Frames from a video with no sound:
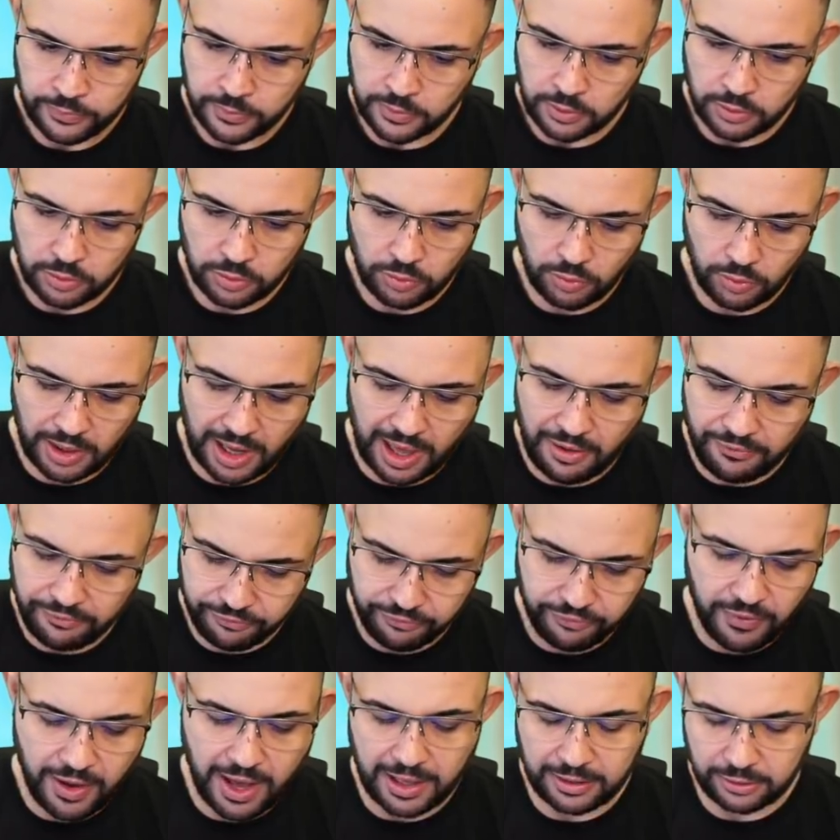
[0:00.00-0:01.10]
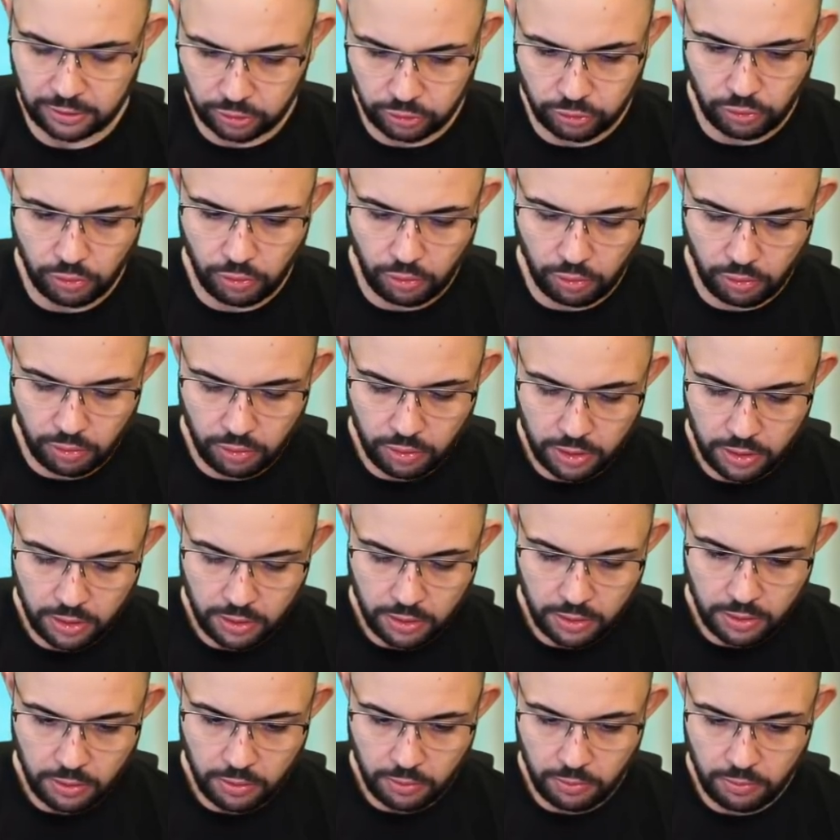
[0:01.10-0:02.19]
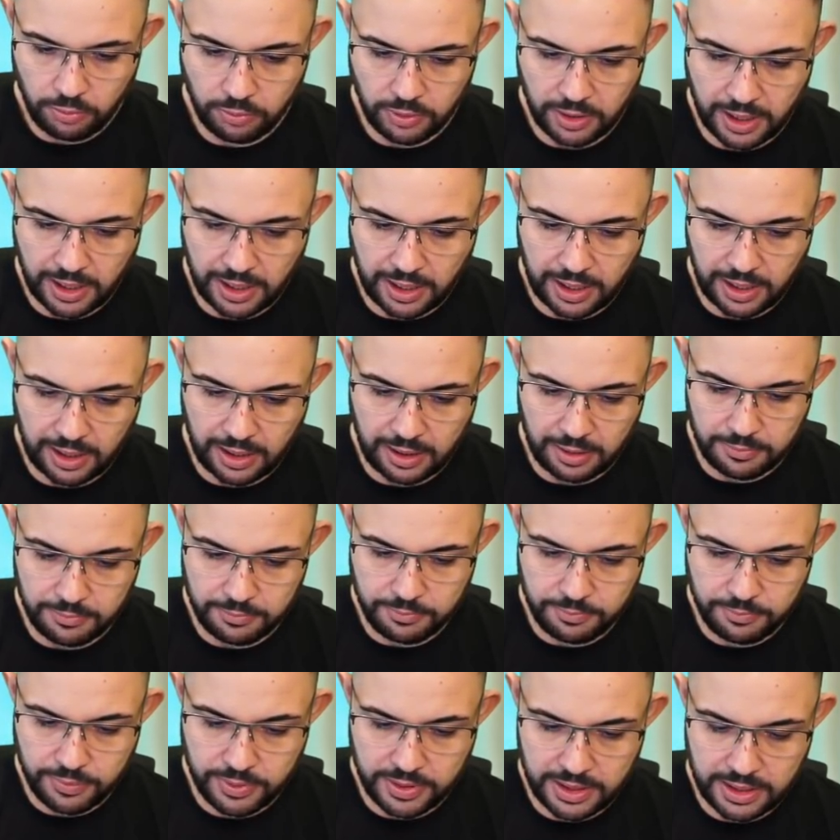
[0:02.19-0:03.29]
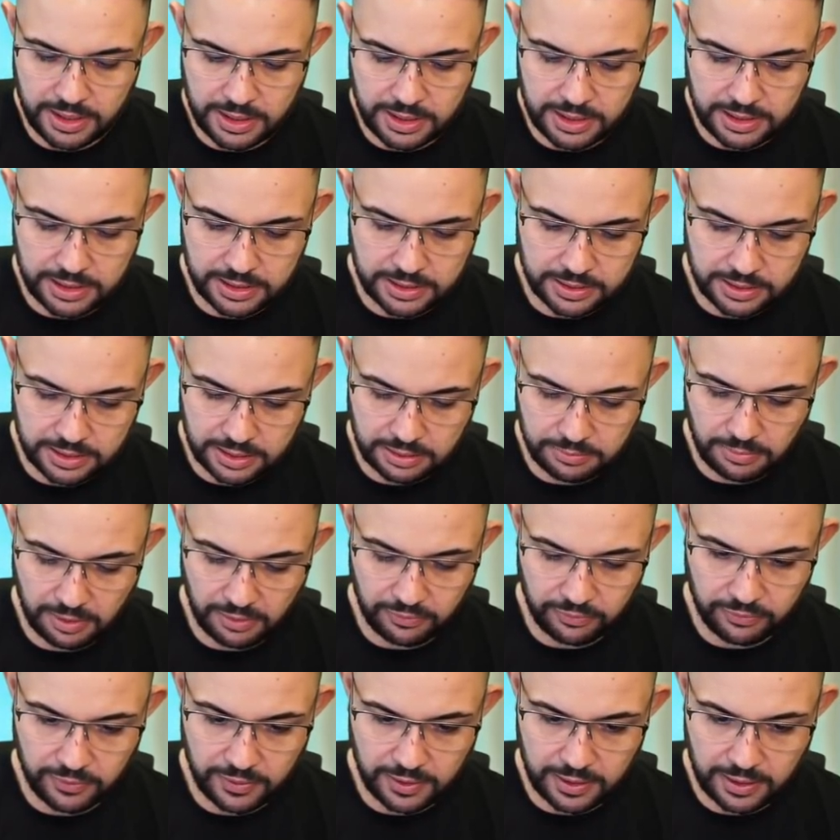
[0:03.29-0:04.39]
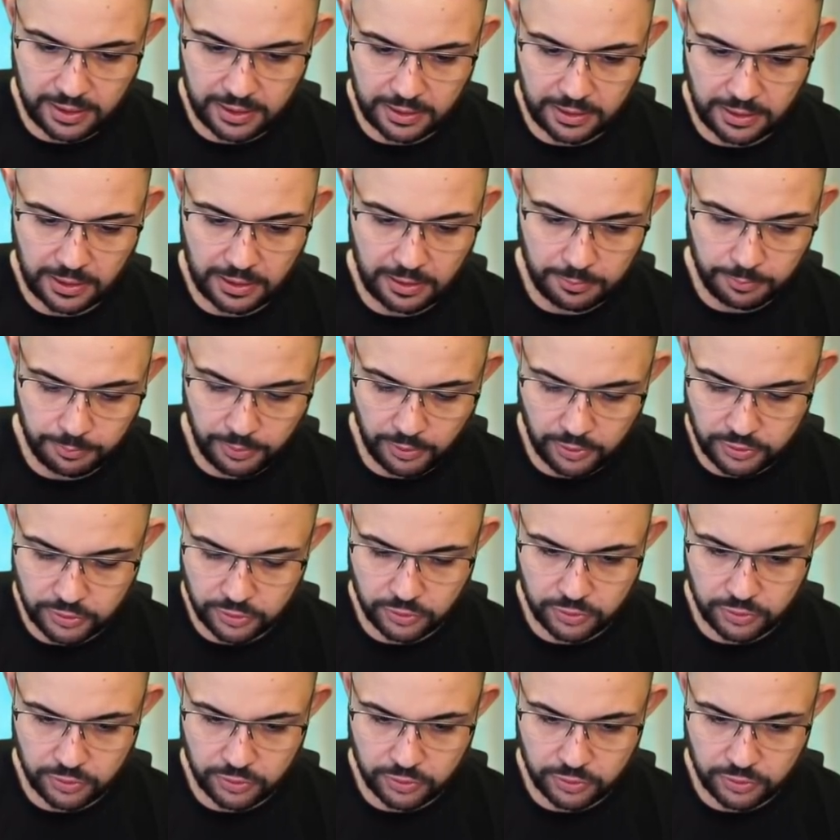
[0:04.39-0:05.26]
non ha fatto una bellissima fine. Posso